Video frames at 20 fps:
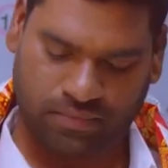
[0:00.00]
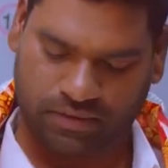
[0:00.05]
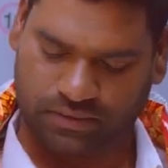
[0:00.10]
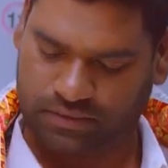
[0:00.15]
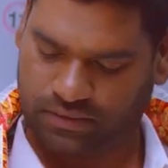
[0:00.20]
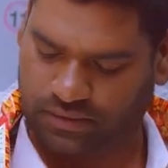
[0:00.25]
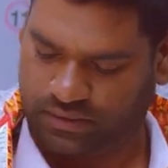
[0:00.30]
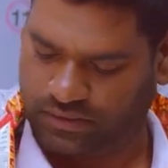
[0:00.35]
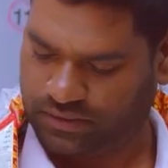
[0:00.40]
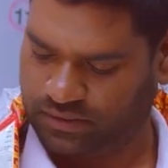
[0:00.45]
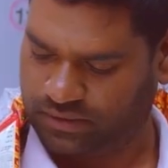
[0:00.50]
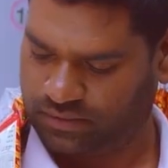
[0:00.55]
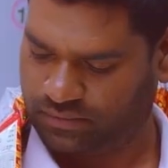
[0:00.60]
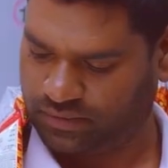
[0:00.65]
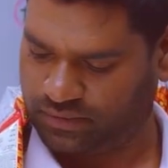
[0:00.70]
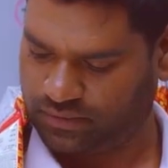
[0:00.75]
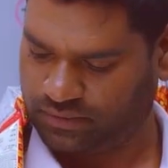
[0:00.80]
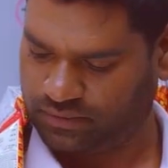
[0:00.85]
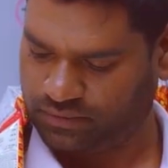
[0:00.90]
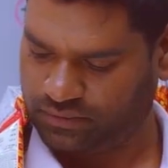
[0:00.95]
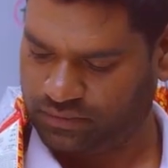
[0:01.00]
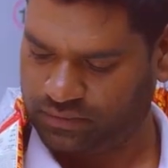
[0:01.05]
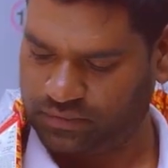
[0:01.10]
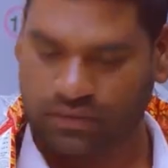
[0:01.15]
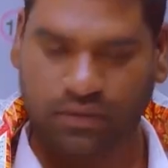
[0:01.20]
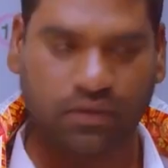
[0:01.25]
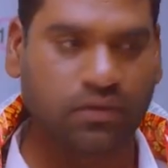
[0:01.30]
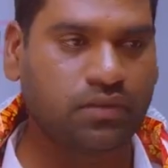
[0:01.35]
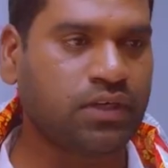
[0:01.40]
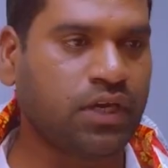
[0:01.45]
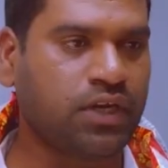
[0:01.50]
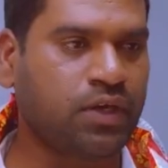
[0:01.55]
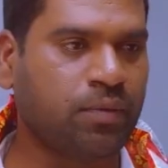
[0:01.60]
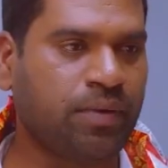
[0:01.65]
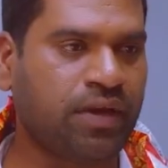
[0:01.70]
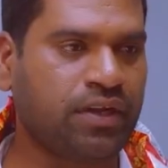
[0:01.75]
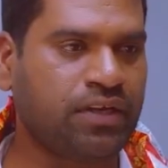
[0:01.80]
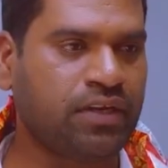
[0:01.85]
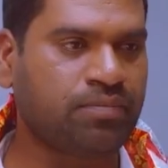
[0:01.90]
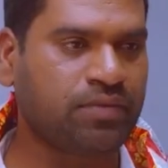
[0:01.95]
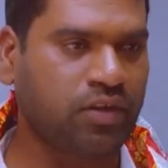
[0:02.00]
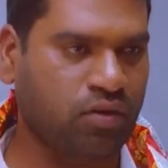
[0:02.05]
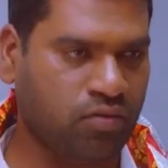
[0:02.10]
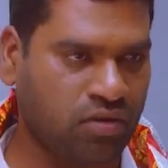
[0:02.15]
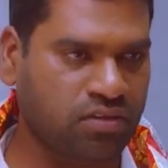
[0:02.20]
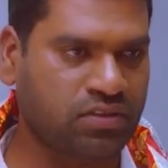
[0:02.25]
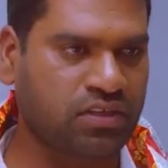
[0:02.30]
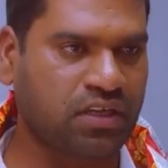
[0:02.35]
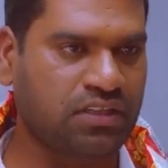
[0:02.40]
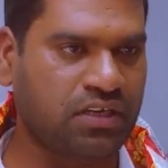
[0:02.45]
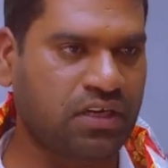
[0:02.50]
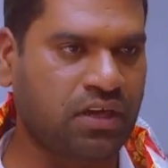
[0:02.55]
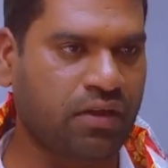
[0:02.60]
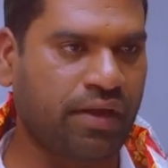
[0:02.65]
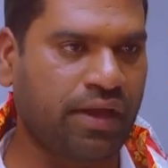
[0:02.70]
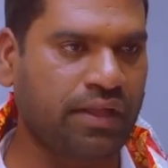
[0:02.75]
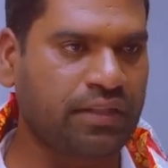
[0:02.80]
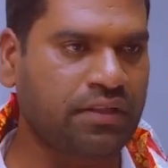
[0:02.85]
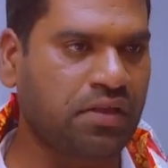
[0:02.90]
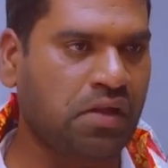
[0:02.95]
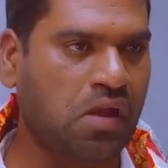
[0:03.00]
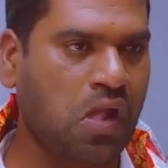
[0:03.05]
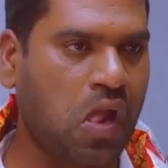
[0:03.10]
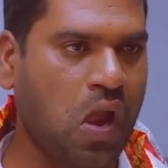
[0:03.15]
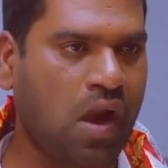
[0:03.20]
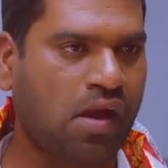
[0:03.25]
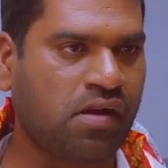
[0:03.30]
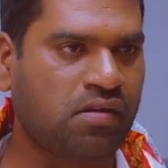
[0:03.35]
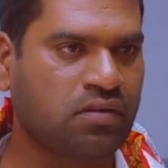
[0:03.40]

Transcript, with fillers: నీ బిత్రి ముఖంలో మనువే చెట్టు పేరు చెప్తే కోసుక తింటావు ఏంది